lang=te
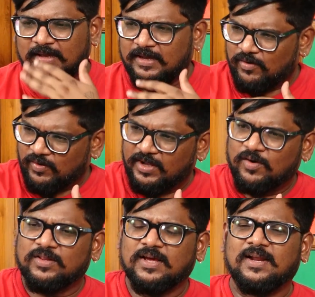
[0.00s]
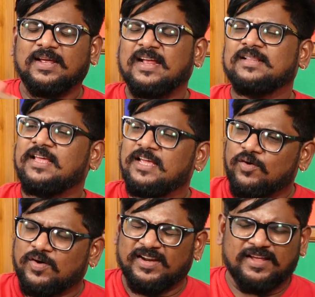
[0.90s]
ఇంకో ఇంకో దగ్గరికి వెళ్తే
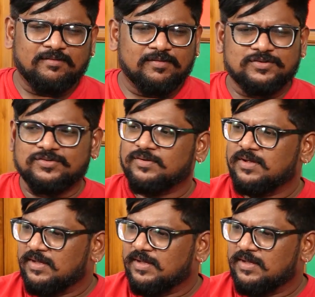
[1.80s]
ఇంకొకరికి ఇవ్వచ్చు